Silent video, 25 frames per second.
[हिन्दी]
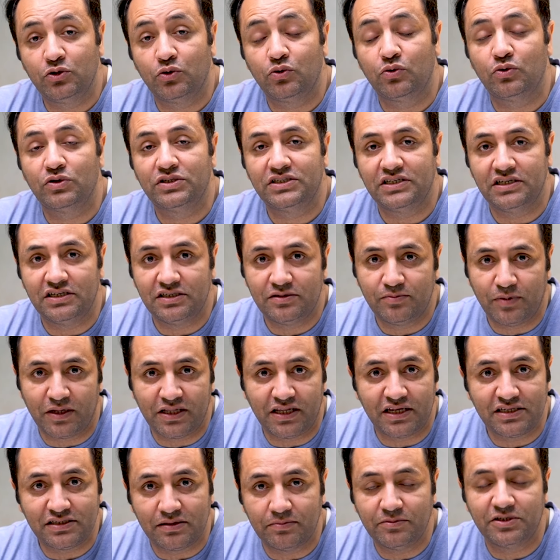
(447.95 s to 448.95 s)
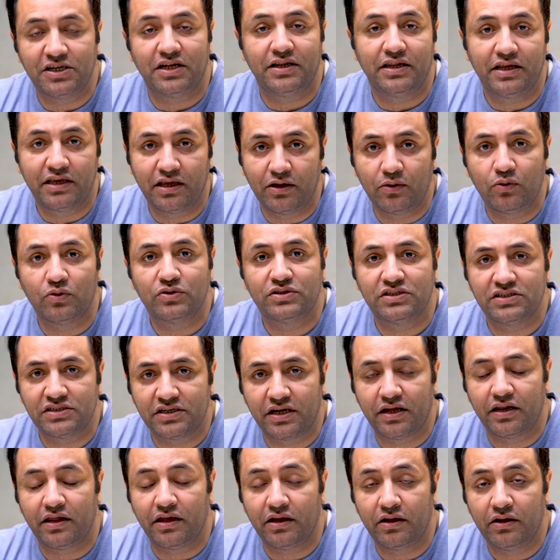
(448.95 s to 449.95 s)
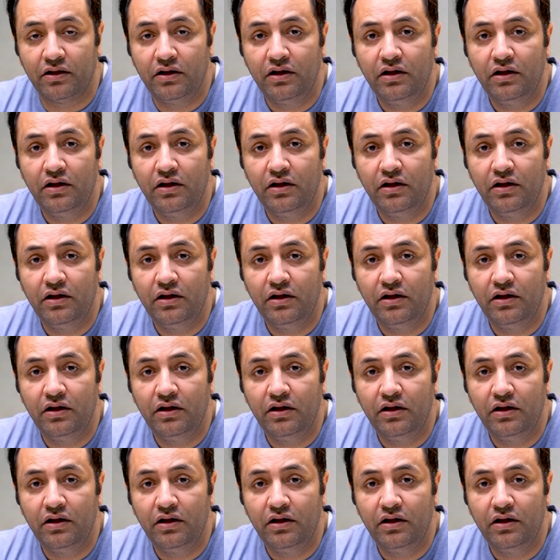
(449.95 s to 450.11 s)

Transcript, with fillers: जो कोई चीज़ बंदा समझाने की कोशिश करे